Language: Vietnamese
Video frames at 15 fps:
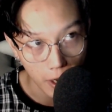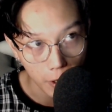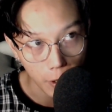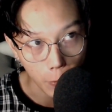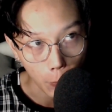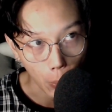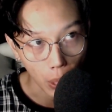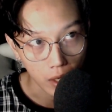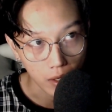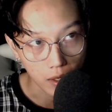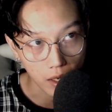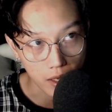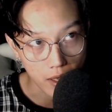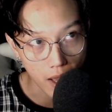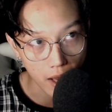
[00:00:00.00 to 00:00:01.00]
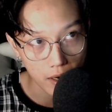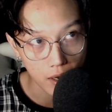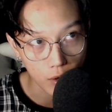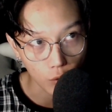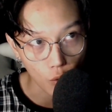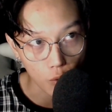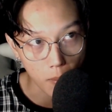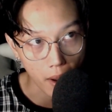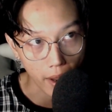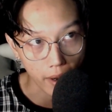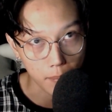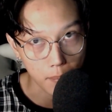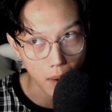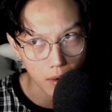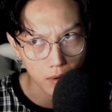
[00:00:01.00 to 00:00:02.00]
ha, thì gia đình của
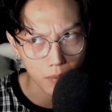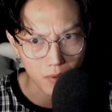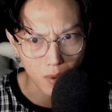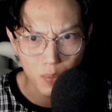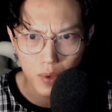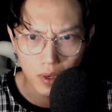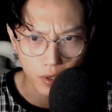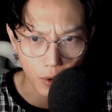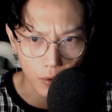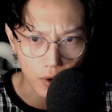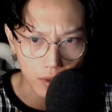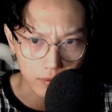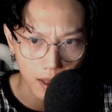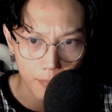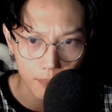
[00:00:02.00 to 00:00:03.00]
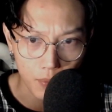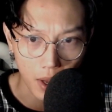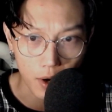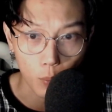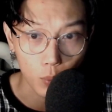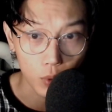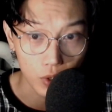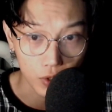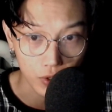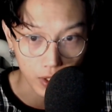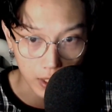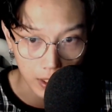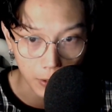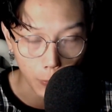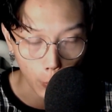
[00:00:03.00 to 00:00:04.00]
bạn bao gồm giống như kiểu là tam đại đồng đường vậy
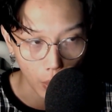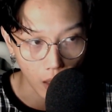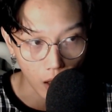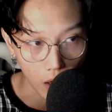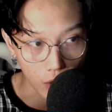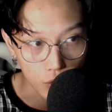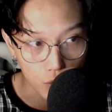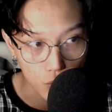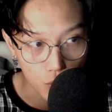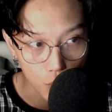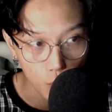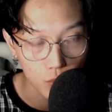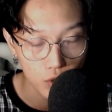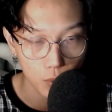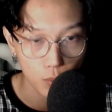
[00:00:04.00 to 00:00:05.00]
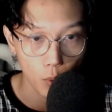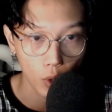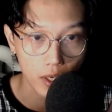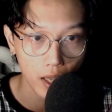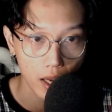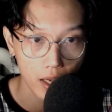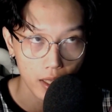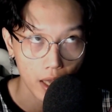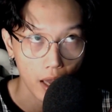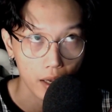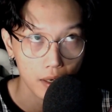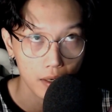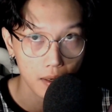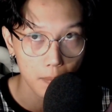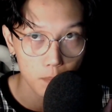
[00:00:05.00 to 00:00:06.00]
đó, ở chung trong một cái căn nhà
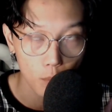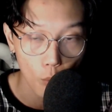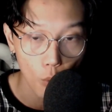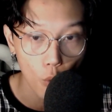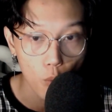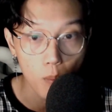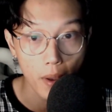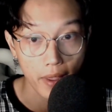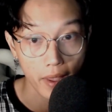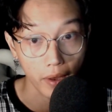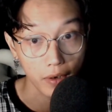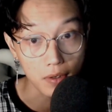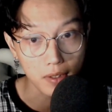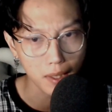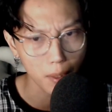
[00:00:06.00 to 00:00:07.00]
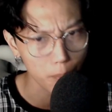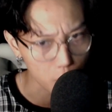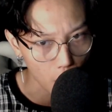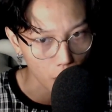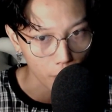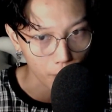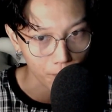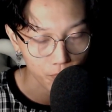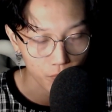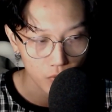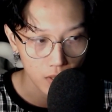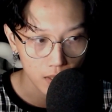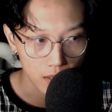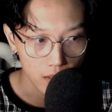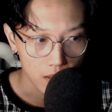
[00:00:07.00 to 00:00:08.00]
cấp 4 mà nhà nước cấp cho.
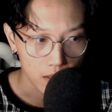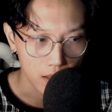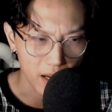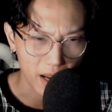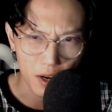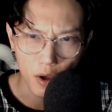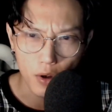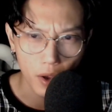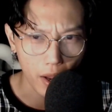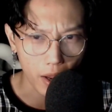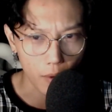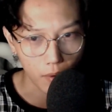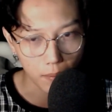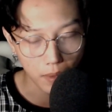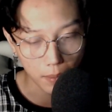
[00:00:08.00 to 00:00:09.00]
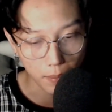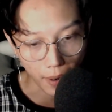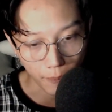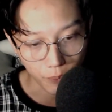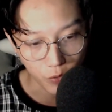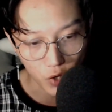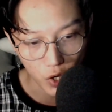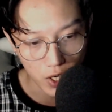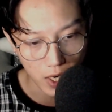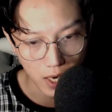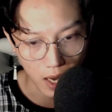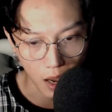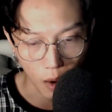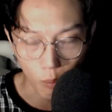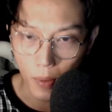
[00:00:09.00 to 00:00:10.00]
Ngày đó nghèo lắm các bạn, cho nên
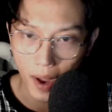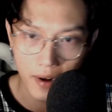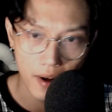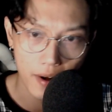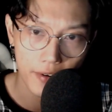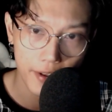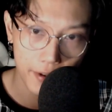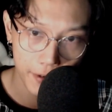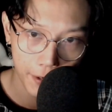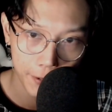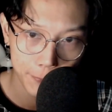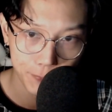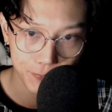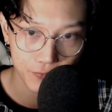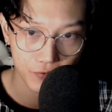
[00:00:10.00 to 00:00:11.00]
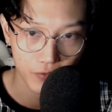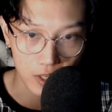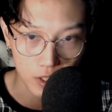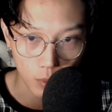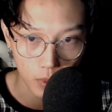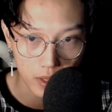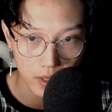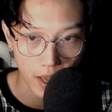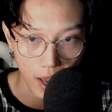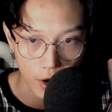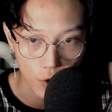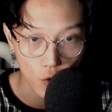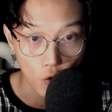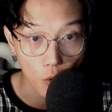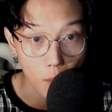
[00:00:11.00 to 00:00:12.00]
là không ai ra riêng hết. Và trong cái nhà
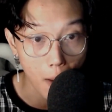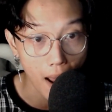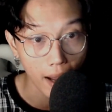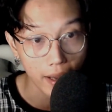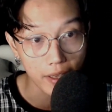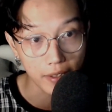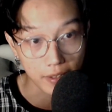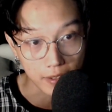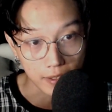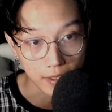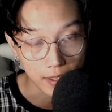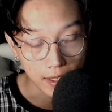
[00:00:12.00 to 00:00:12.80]
đó nó có 3 cái giường.